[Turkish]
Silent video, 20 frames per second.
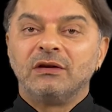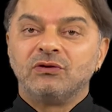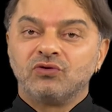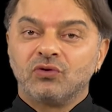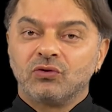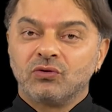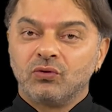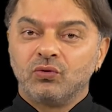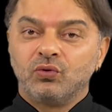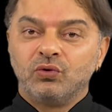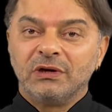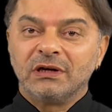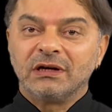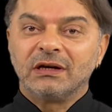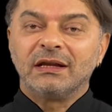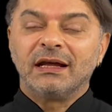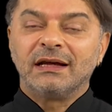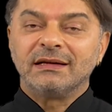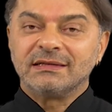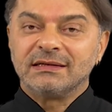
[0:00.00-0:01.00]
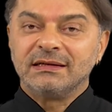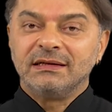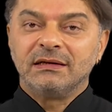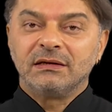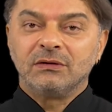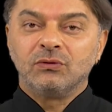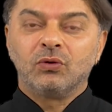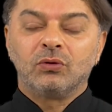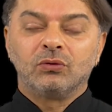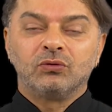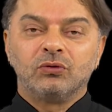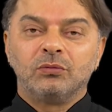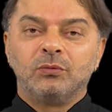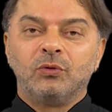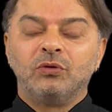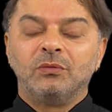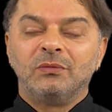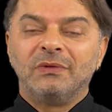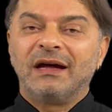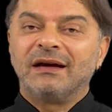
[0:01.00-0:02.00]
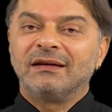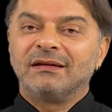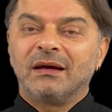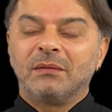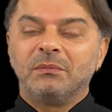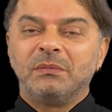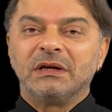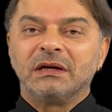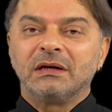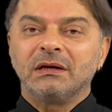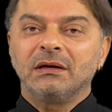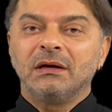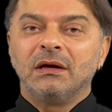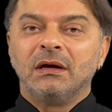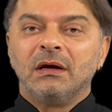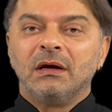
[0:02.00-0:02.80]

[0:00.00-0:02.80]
en çok uyarılan sinirin olduğu bölümlerden biri.